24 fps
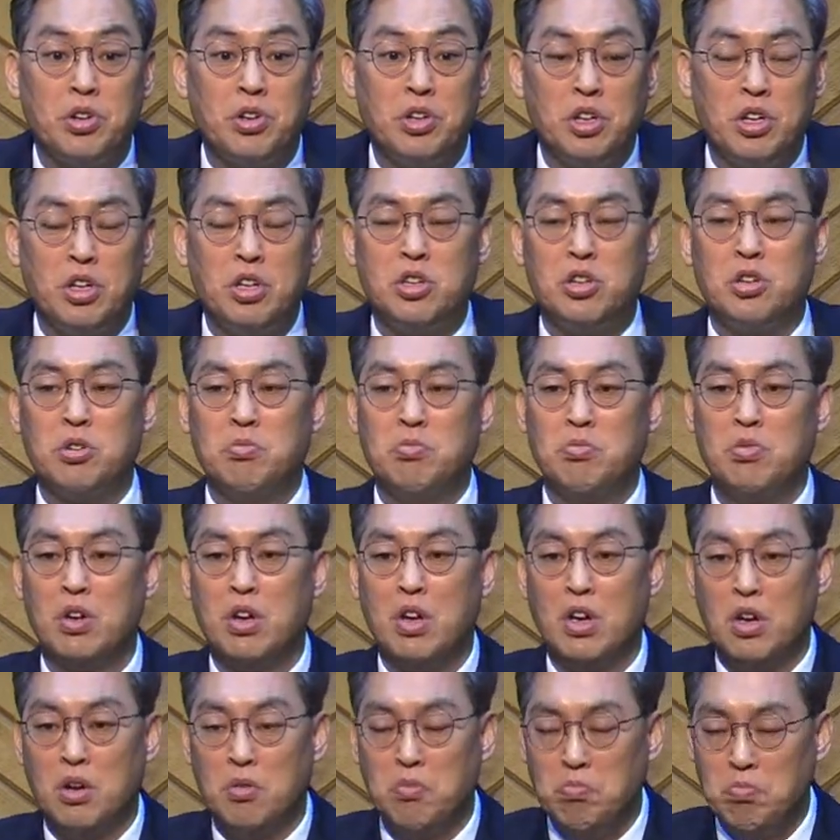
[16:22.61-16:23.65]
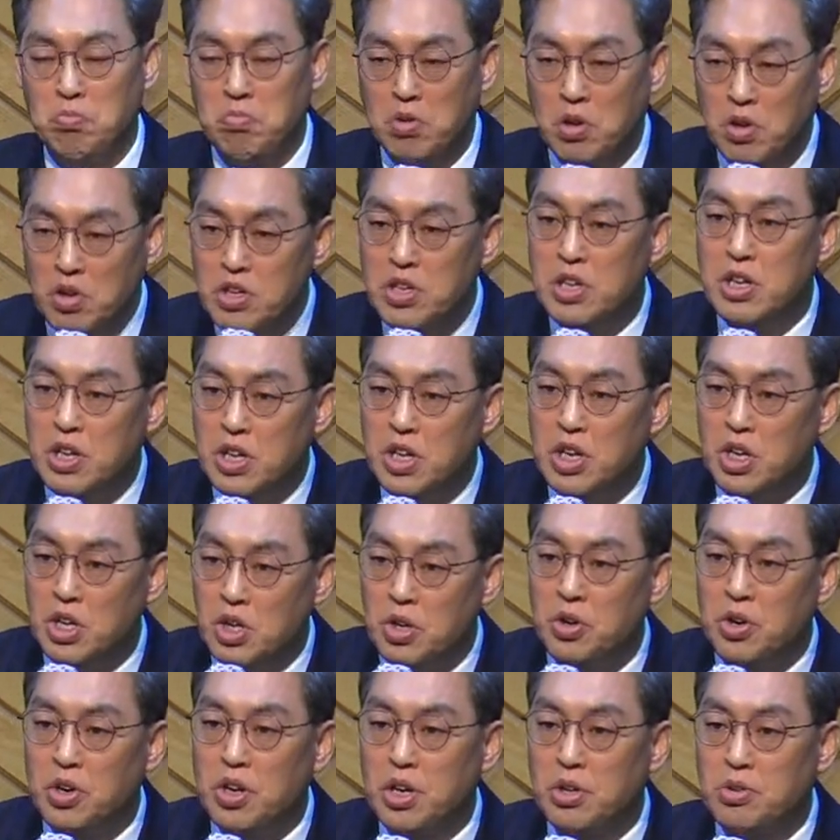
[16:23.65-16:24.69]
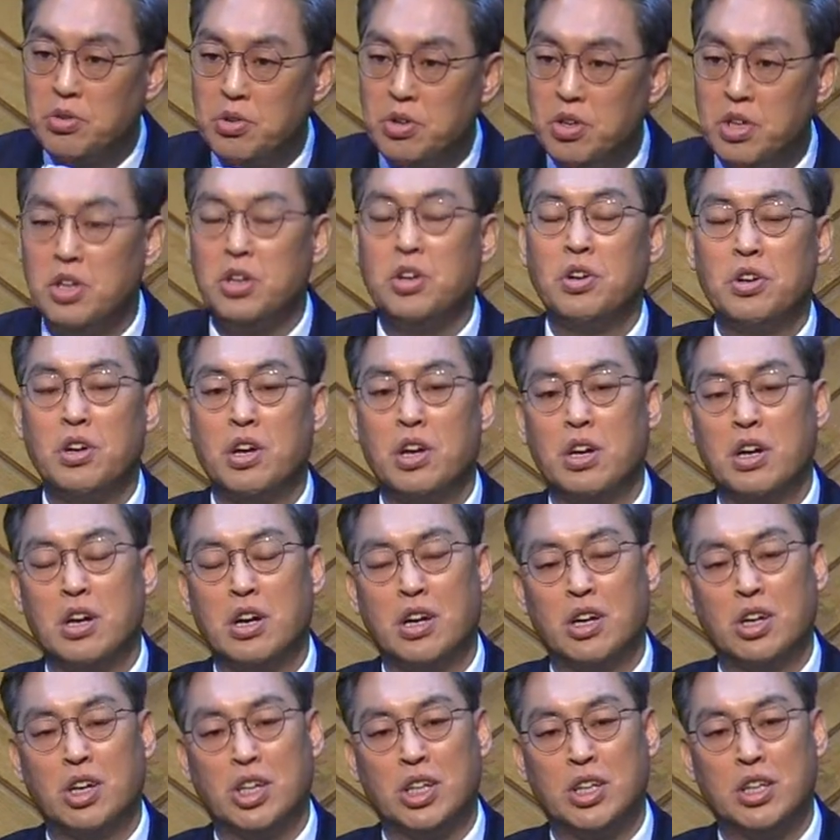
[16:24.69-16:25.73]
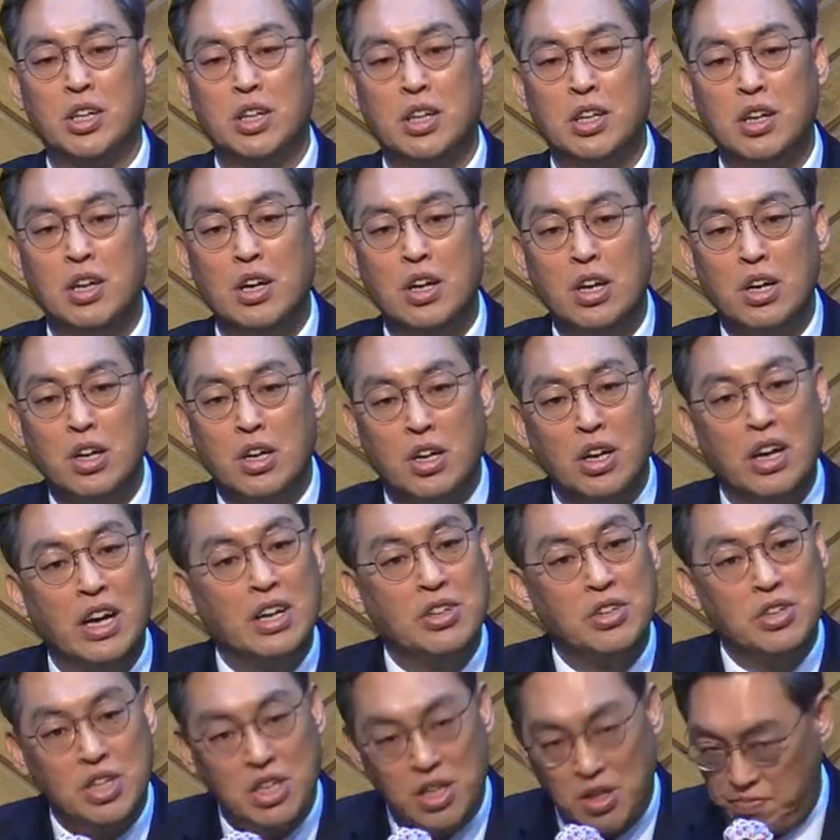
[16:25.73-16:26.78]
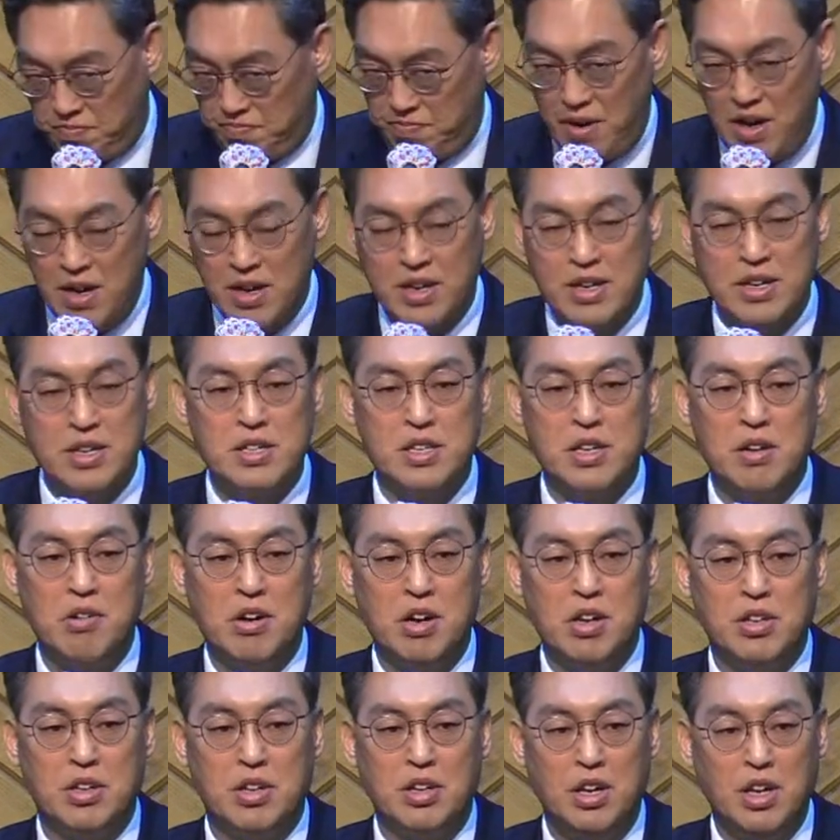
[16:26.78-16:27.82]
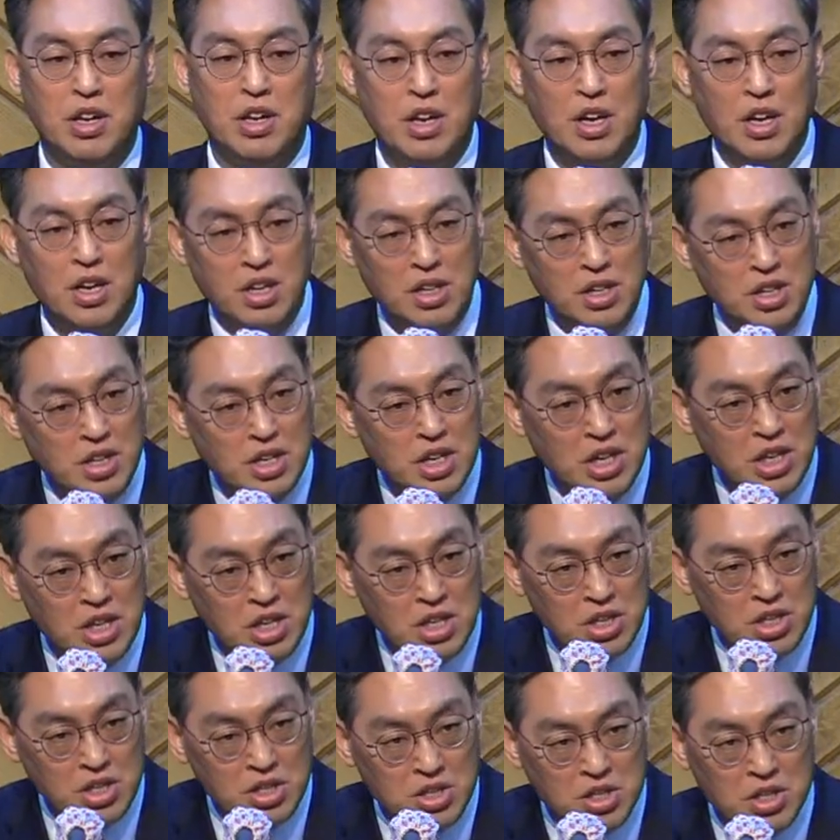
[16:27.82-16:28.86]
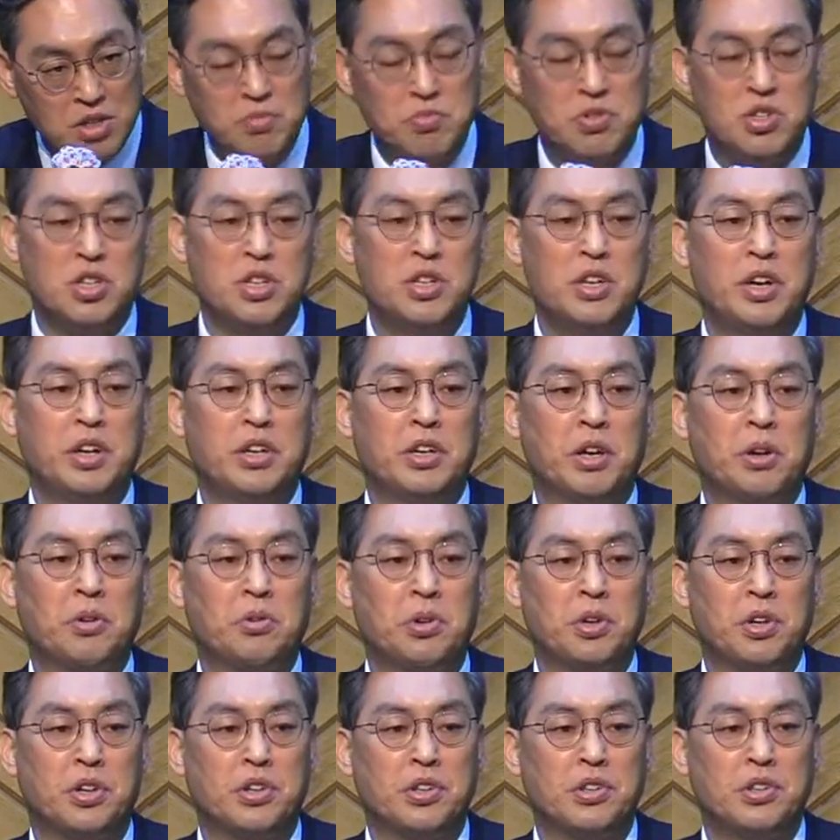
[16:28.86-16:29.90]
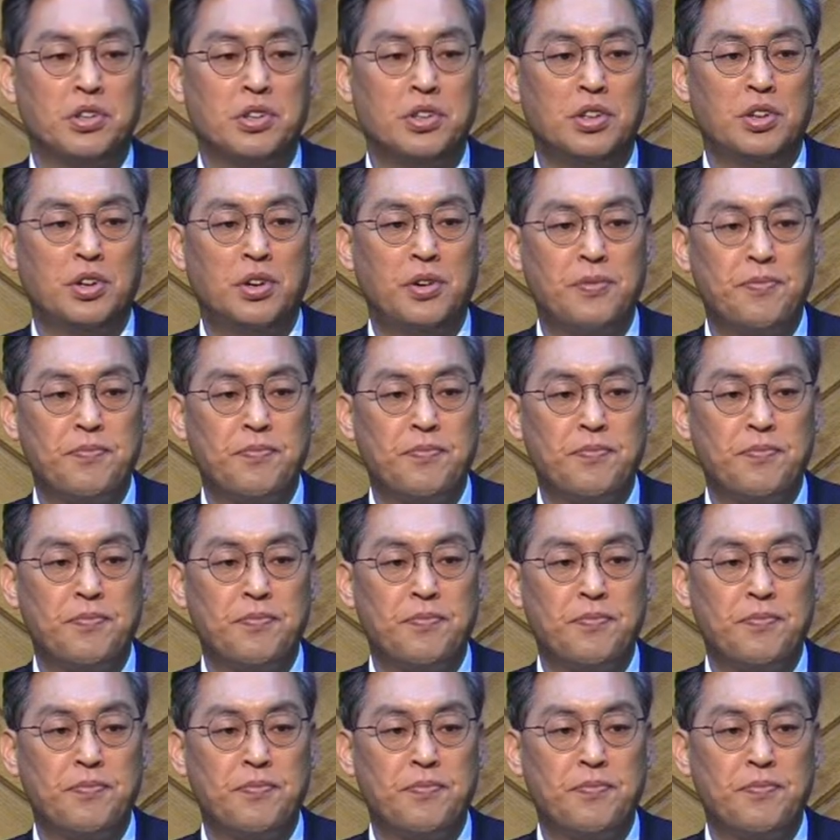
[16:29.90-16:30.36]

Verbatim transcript: 이게 지금 뭔 일이 일어나도 일어날 것 같은 그런 아주 기판한 상황들이 이렇게 지금 진행되고 있거든요.